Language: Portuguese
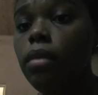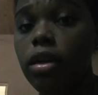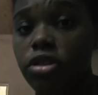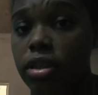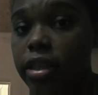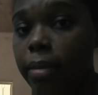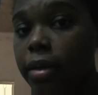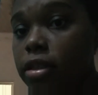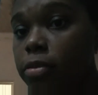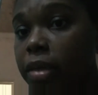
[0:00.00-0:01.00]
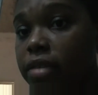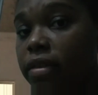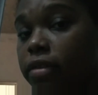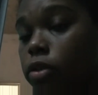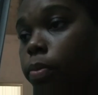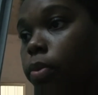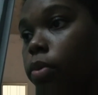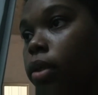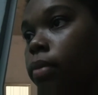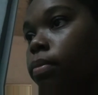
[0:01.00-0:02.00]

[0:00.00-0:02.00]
A gente sabe que a dispensa vai ficando pura.